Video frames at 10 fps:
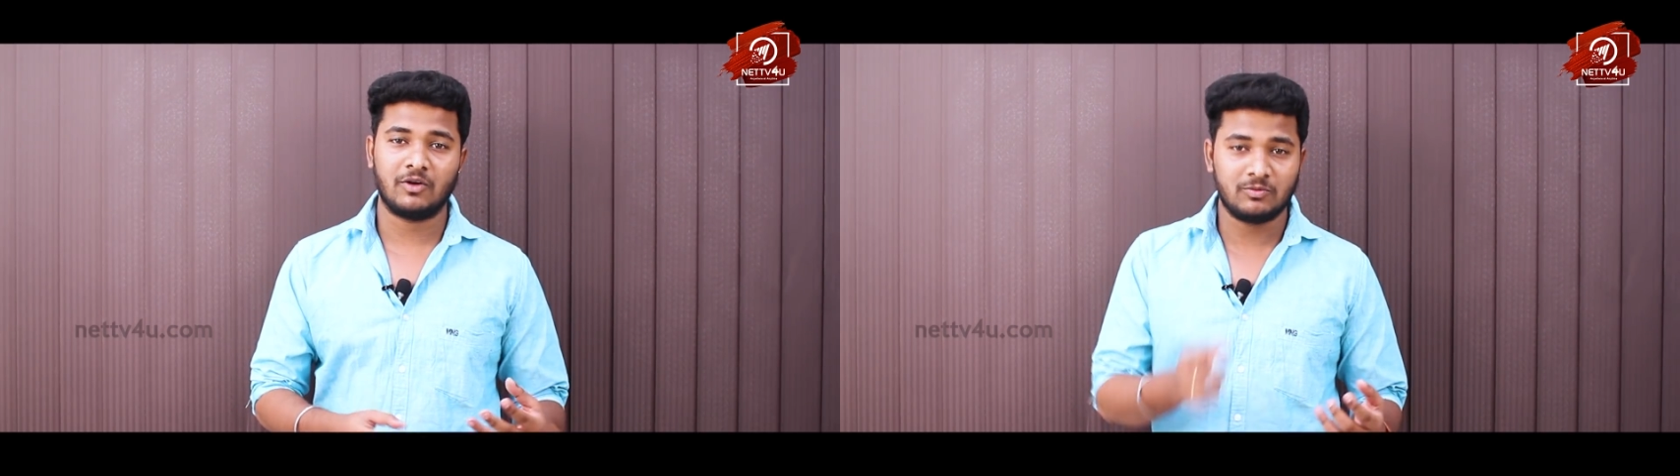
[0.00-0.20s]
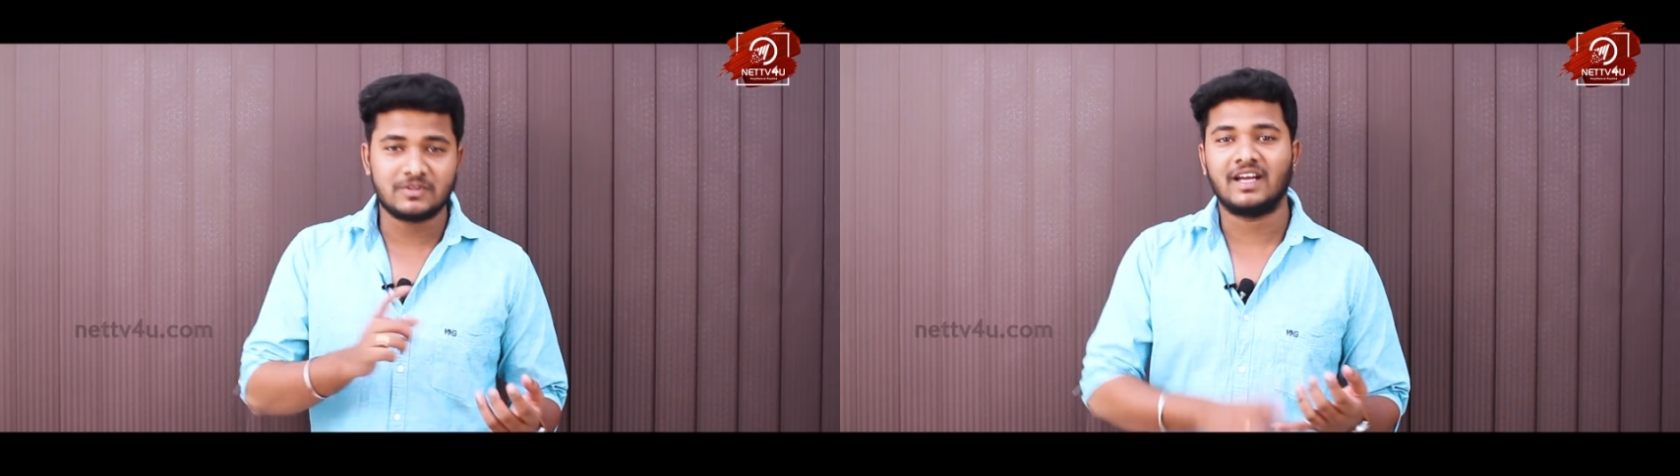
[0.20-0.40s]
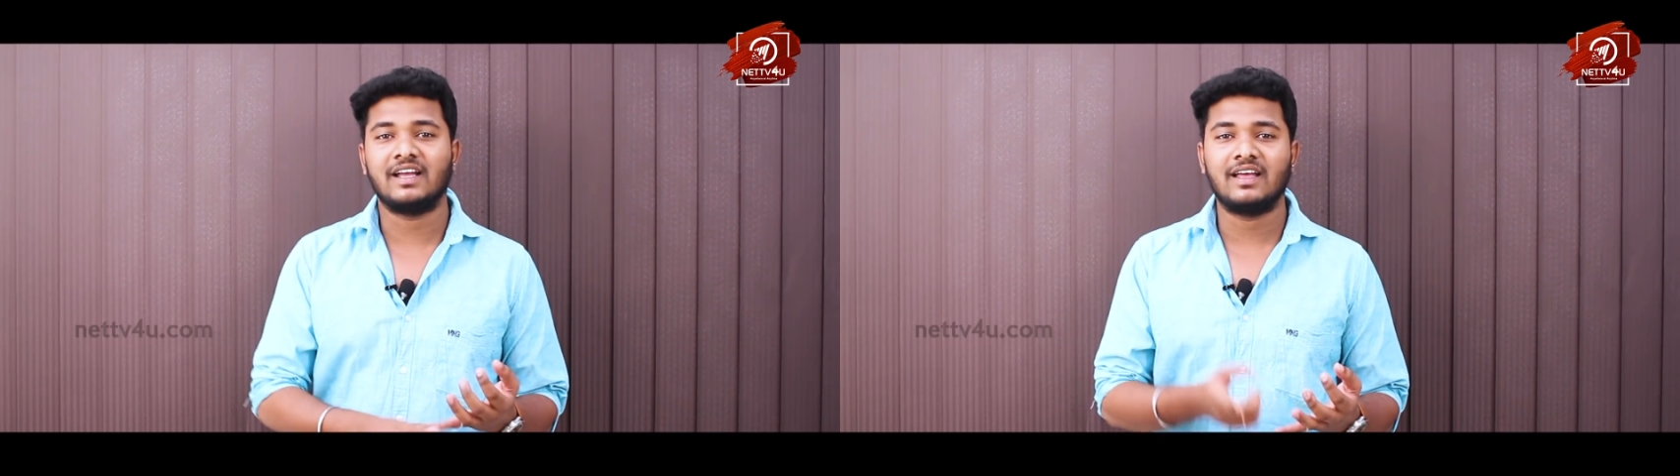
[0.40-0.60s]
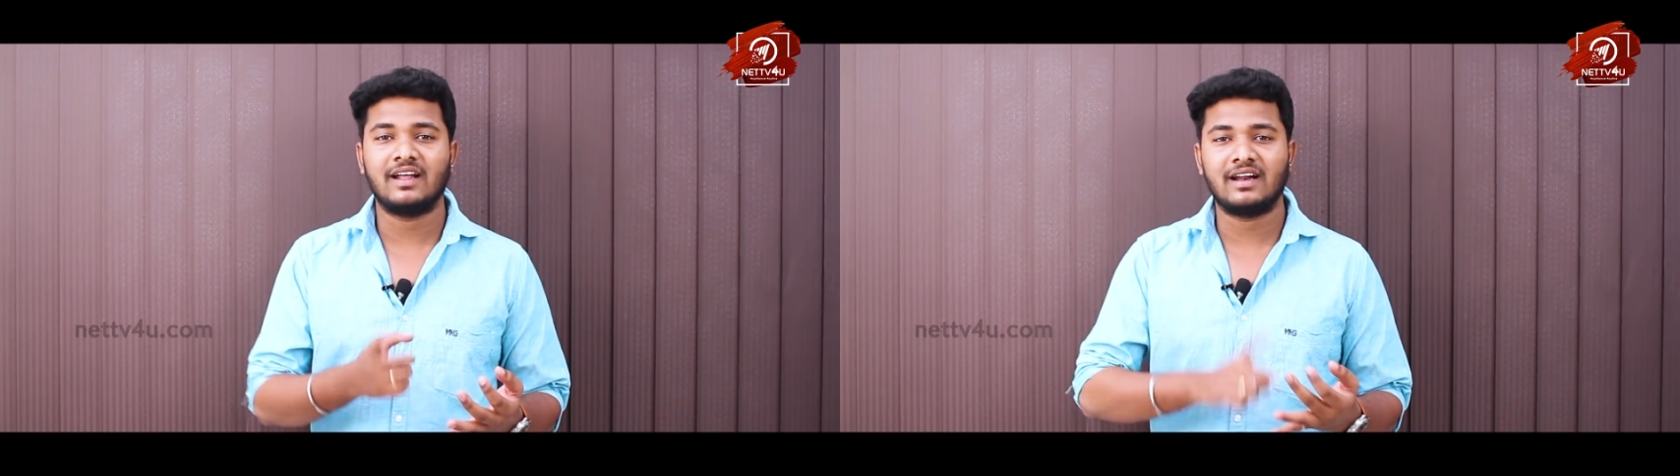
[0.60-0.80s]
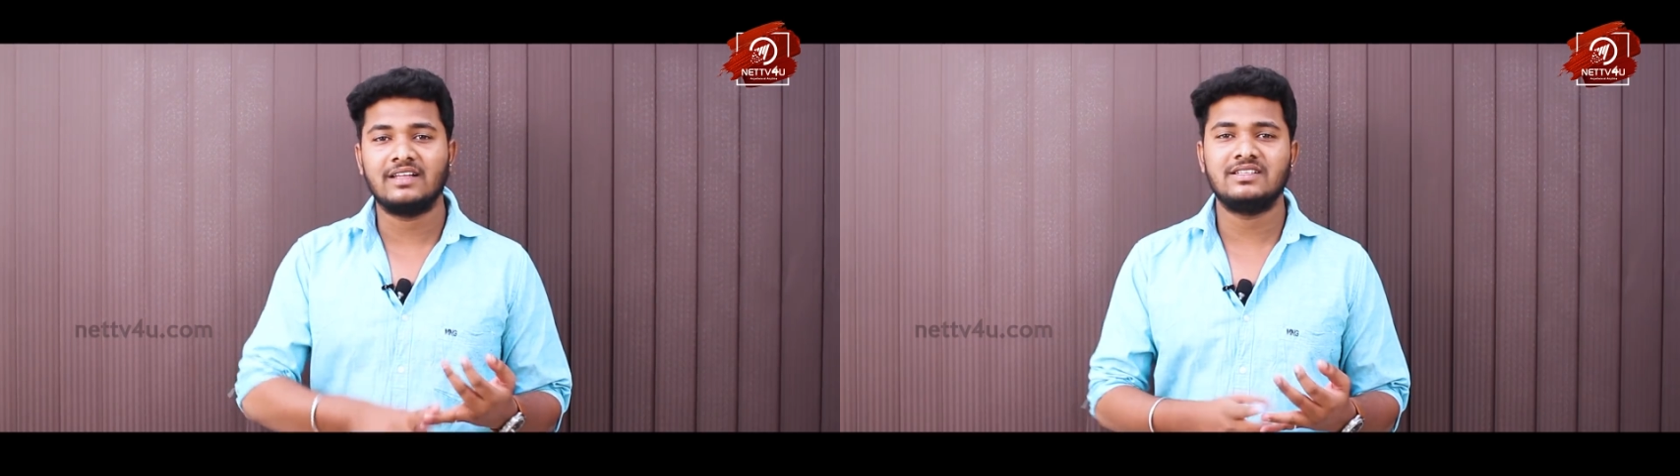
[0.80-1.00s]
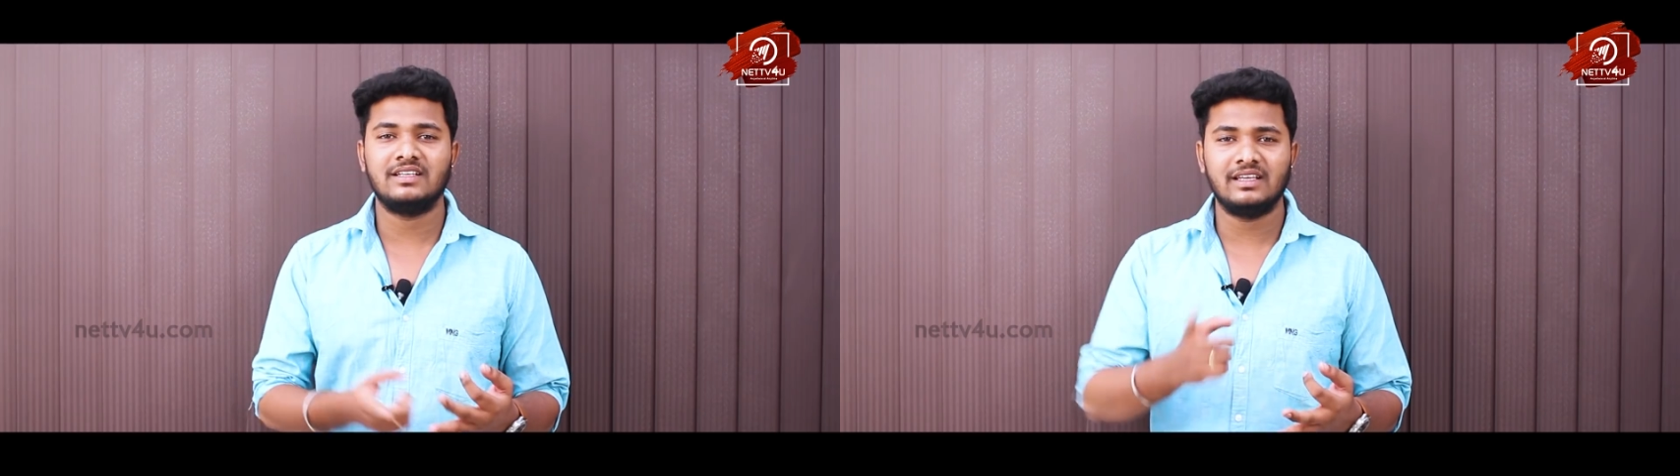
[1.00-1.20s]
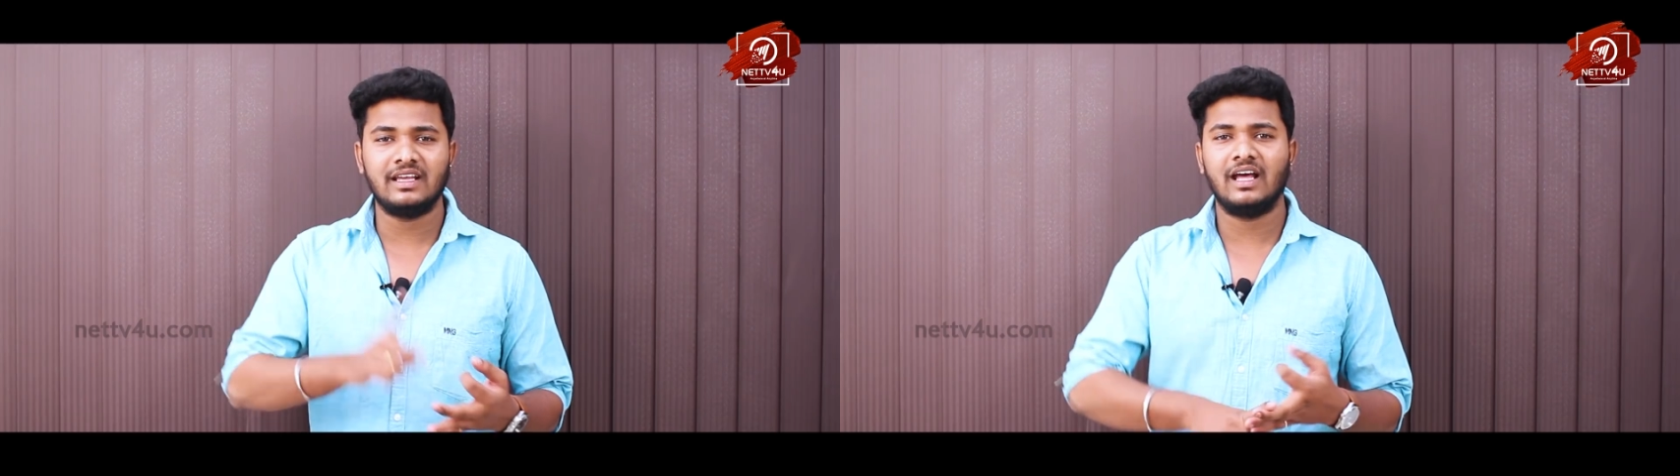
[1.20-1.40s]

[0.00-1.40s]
பார்க்கணும் சங்கர் ரஜினி